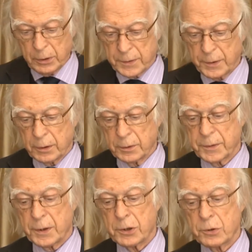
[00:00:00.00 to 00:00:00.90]
le
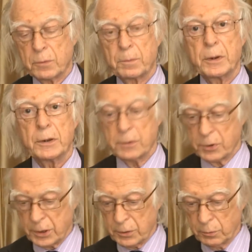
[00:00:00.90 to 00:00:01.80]
séquençage complet du
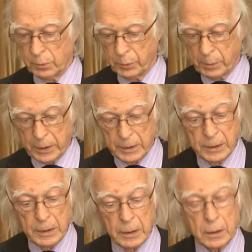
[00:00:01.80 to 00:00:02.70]
génome humain
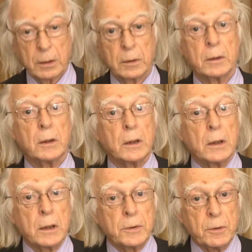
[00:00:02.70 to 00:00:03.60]
en
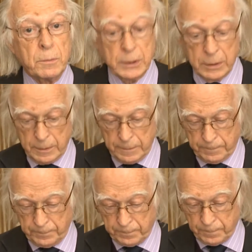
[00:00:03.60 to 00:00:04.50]
2000.
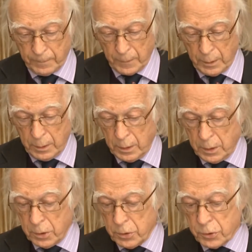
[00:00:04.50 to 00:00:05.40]

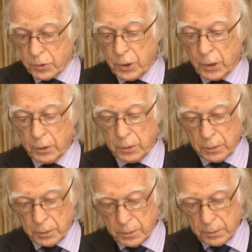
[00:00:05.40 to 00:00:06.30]
Je tiens
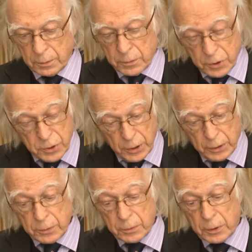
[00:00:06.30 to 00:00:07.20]
donc, je tiens
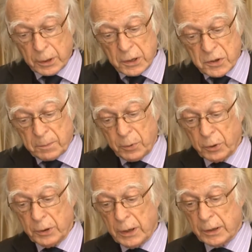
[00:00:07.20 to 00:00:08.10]
donc à
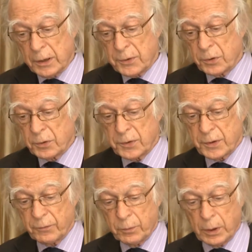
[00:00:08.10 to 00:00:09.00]
explorer la question de
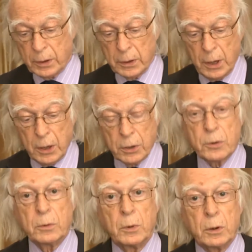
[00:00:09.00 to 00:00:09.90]
savoir
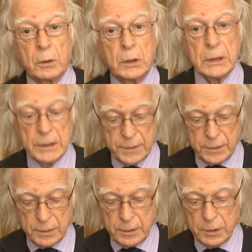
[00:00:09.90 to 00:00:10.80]
comment les
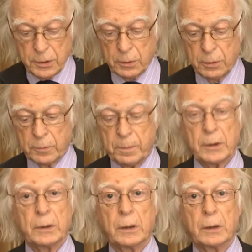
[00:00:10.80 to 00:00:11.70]
idées de Claude
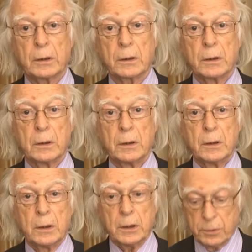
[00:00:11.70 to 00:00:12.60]
Bernard,
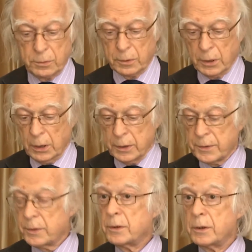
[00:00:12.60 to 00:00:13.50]
et donc
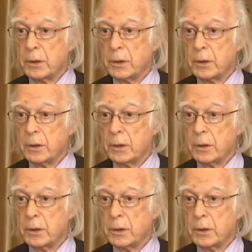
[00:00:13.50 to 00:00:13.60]
les idées